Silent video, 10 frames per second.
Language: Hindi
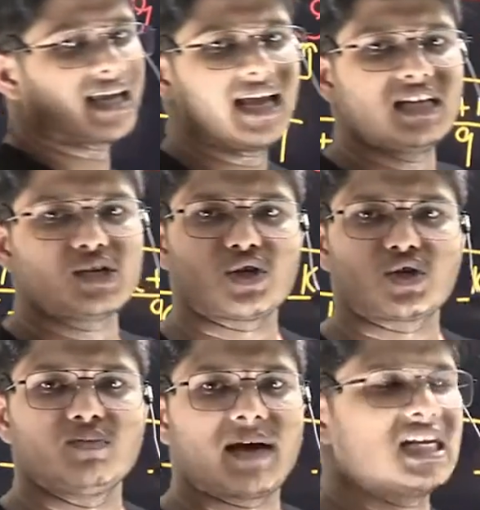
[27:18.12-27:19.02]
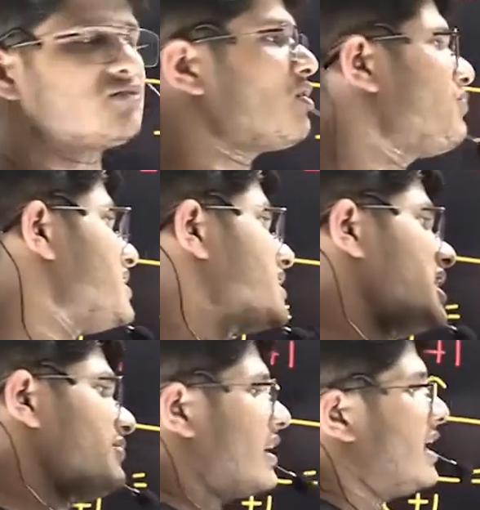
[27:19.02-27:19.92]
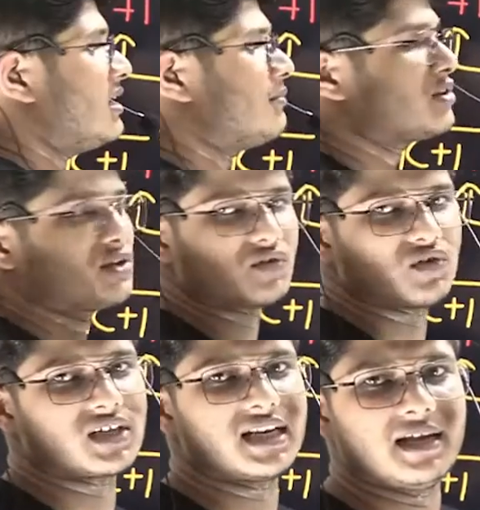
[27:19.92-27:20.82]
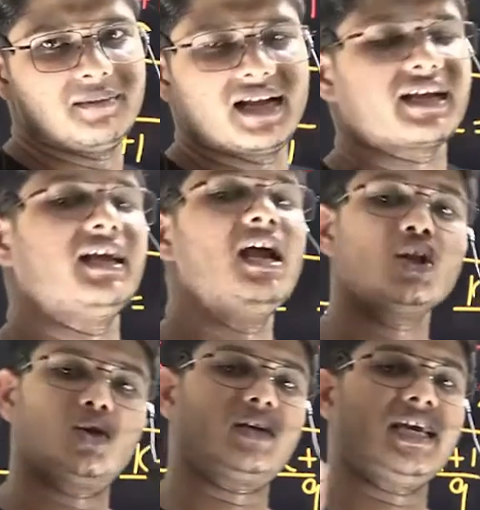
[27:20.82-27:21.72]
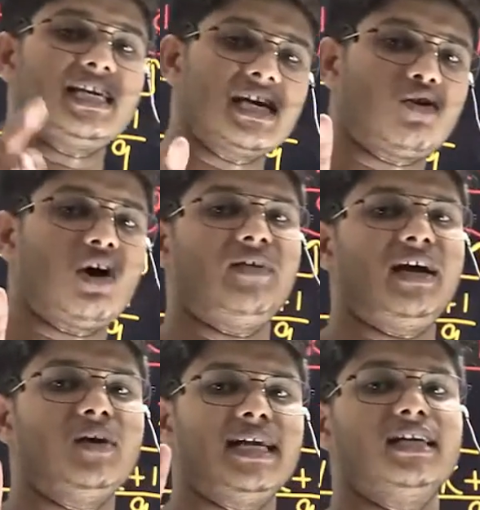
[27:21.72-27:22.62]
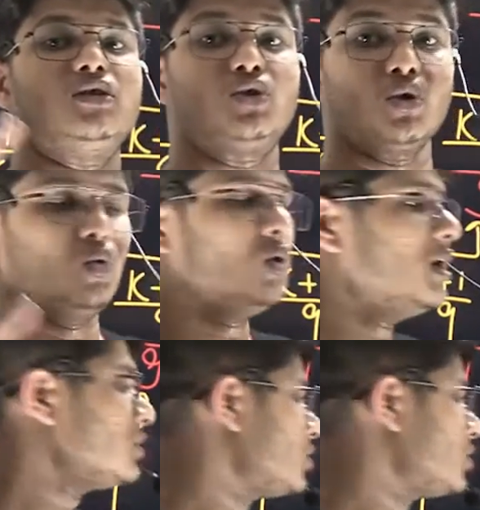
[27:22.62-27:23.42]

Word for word: के इज इक्व टू माइनस फोर पे इसके इन्फानाइट नंबर ऑफ सोल्यूशन नहीं मिलेंगे तो के की एक और वैल्यू आई है टू तो